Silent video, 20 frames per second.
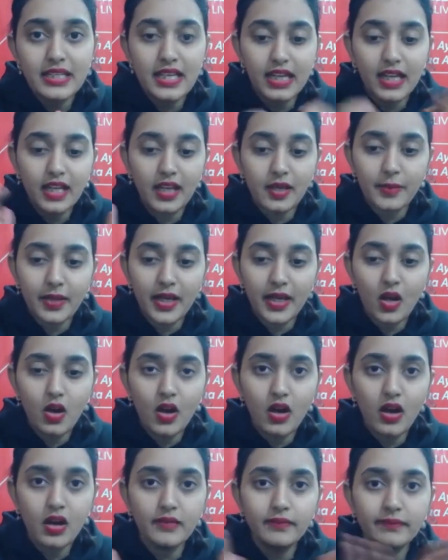चक्कर में
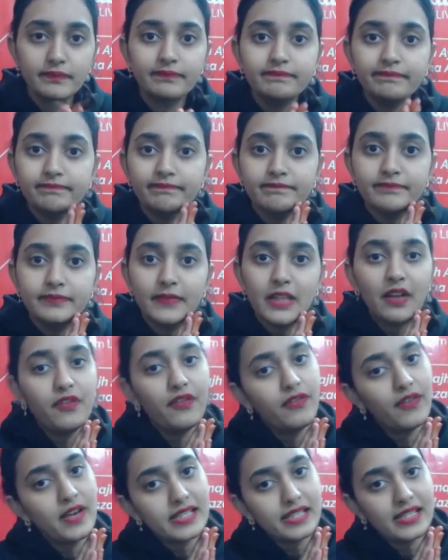और
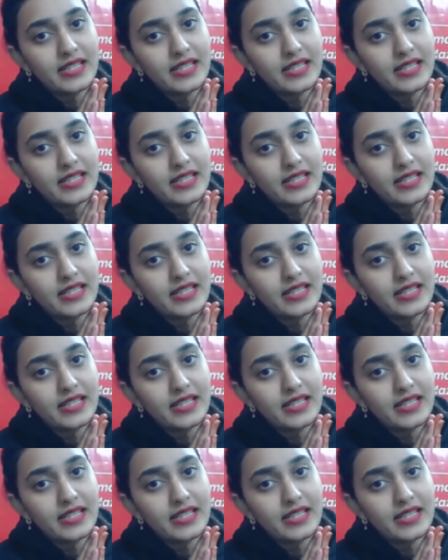फंस